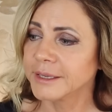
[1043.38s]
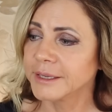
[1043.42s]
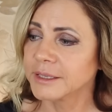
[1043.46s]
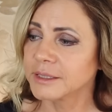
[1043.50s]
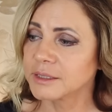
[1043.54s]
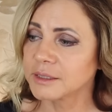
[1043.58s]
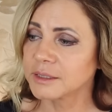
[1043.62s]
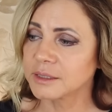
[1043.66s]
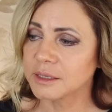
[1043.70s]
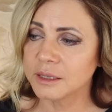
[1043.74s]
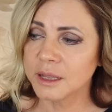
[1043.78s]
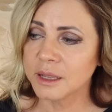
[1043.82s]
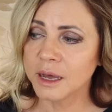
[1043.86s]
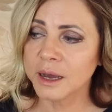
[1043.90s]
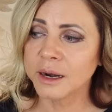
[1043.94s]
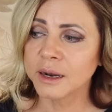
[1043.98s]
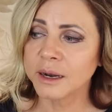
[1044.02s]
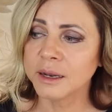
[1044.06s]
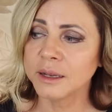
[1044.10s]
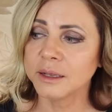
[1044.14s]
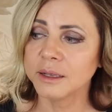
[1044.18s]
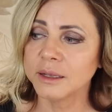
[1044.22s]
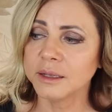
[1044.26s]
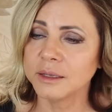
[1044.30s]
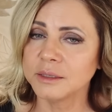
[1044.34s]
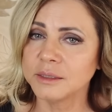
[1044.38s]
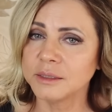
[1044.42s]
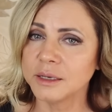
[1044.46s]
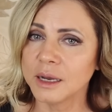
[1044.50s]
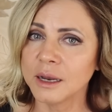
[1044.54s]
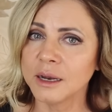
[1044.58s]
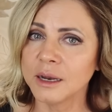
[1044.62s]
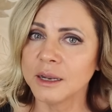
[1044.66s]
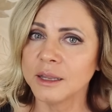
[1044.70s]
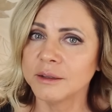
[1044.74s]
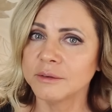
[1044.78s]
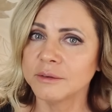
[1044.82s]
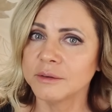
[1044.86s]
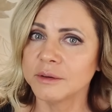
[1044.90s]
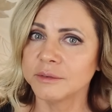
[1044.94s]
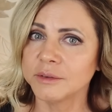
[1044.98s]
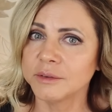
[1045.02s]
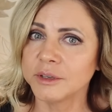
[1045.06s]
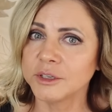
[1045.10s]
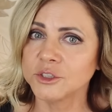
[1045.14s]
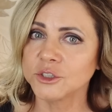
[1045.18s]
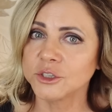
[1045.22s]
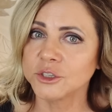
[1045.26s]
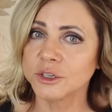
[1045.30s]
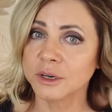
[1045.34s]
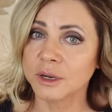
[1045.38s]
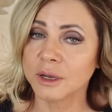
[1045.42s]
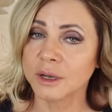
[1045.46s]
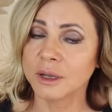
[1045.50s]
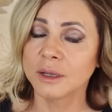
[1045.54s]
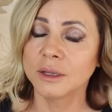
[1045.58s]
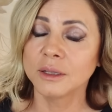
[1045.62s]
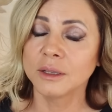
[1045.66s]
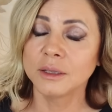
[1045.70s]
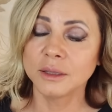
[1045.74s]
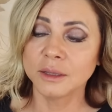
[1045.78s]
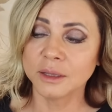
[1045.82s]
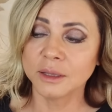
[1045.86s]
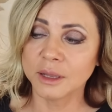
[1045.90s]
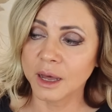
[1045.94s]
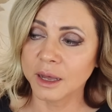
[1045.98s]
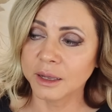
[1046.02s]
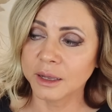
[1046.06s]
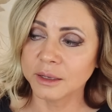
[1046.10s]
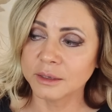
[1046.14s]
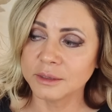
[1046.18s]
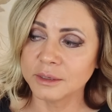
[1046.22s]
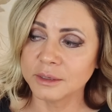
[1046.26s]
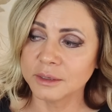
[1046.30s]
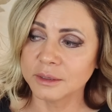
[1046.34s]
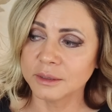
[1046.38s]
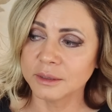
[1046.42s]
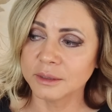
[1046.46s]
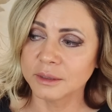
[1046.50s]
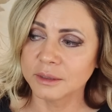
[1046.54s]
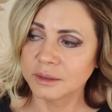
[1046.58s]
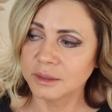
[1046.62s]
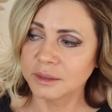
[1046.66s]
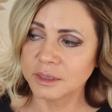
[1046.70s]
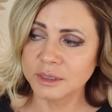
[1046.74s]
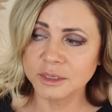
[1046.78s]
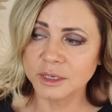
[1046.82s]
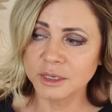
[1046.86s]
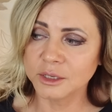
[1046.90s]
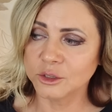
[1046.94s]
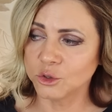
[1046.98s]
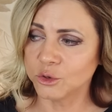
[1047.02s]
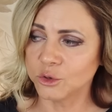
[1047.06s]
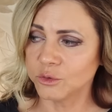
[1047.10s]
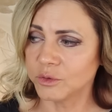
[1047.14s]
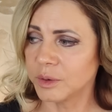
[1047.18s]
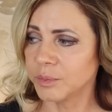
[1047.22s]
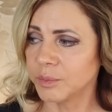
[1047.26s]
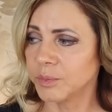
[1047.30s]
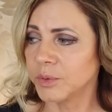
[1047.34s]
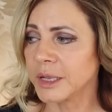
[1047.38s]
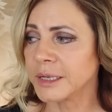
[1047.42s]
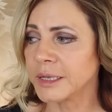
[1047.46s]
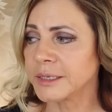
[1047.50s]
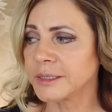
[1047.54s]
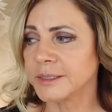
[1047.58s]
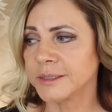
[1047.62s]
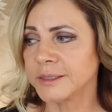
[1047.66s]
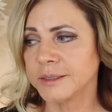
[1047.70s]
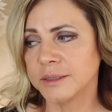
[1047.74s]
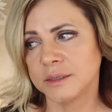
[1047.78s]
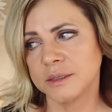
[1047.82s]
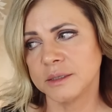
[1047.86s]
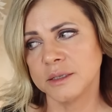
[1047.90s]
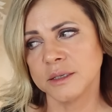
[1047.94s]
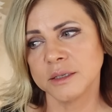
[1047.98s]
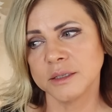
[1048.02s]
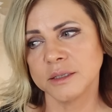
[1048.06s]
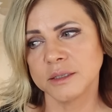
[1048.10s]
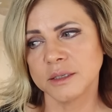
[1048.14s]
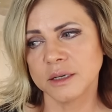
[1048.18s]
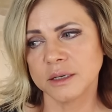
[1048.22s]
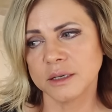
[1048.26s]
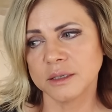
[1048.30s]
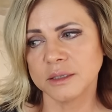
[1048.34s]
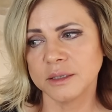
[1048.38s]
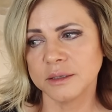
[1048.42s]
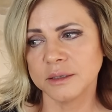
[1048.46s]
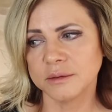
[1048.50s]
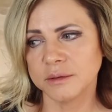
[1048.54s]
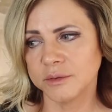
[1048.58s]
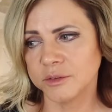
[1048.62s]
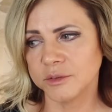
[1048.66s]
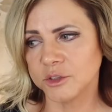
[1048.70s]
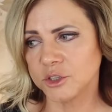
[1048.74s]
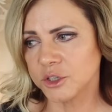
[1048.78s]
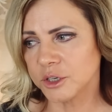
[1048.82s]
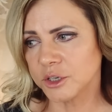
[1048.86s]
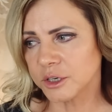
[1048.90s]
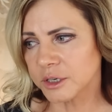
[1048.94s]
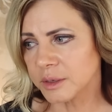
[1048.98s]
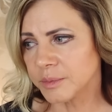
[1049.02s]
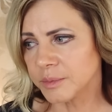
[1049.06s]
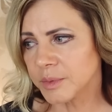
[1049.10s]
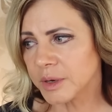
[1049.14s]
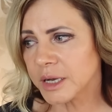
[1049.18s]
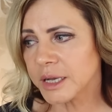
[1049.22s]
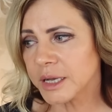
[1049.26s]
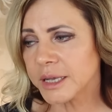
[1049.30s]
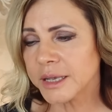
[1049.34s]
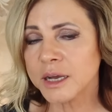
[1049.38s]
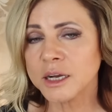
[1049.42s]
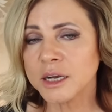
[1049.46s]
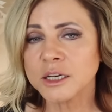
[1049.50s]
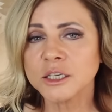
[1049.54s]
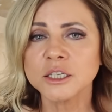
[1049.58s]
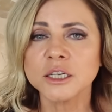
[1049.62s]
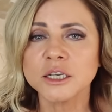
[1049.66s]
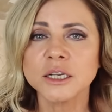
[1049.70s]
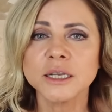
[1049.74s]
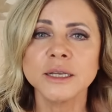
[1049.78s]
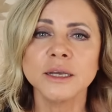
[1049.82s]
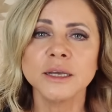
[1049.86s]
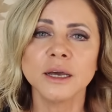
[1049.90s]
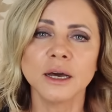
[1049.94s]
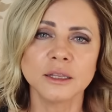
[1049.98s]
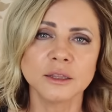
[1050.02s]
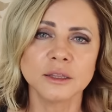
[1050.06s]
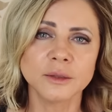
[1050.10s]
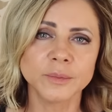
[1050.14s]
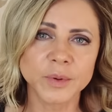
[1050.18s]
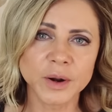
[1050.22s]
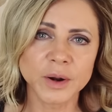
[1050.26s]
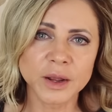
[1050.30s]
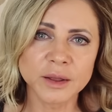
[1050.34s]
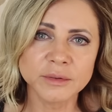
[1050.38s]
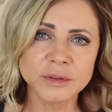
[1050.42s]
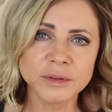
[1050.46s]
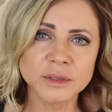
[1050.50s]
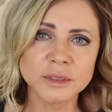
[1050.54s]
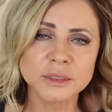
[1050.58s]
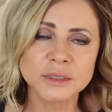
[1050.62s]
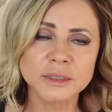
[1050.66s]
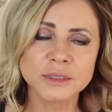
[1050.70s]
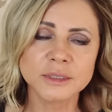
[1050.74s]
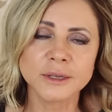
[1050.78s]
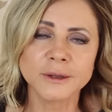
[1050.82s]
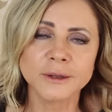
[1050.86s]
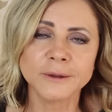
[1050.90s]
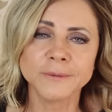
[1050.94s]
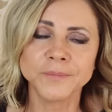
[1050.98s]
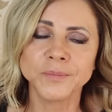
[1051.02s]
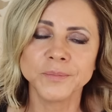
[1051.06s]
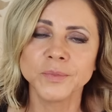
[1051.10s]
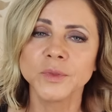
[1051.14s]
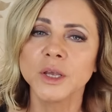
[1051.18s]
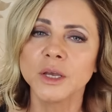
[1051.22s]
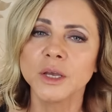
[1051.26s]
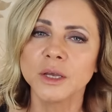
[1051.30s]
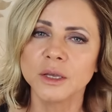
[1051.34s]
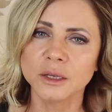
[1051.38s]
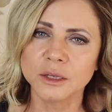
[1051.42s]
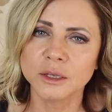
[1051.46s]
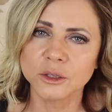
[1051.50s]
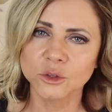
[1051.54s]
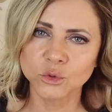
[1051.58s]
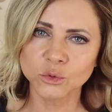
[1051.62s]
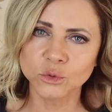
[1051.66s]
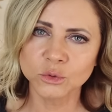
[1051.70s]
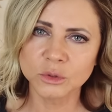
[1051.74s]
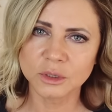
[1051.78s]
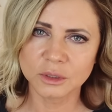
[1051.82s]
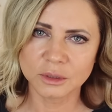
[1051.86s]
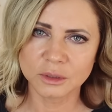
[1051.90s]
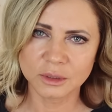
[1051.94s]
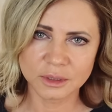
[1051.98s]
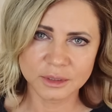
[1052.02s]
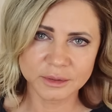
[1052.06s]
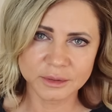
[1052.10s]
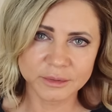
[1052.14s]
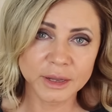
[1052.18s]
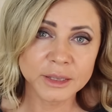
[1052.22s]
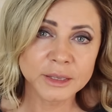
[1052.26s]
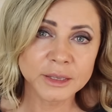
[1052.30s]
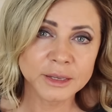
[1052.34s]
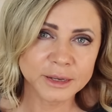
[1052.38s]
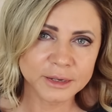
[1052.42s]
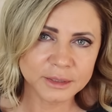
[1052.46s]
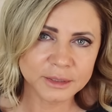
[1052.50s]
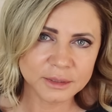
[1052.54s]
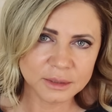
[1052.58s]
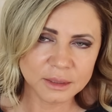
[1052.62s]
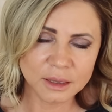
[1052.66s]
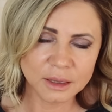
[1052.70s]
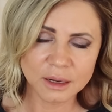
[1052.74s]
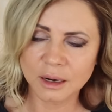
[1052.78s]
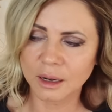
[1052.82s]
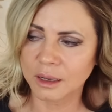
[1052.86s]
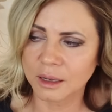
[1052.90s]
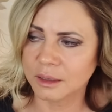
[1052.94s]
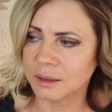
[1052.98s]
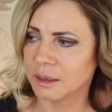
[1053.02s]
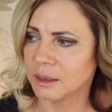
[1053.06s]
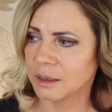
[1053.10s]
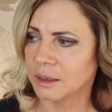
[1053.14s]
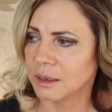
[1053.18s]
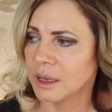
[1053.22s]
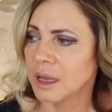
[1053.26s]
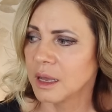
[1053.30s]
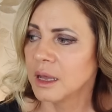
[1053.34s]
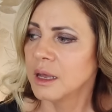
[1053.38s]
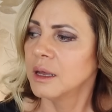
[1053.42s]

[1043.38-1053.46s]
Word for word: Сценарий идеального вечера найден. Надеть новое платье, сделать красивый вечерний макияж и отправиться. И тут название ресторана.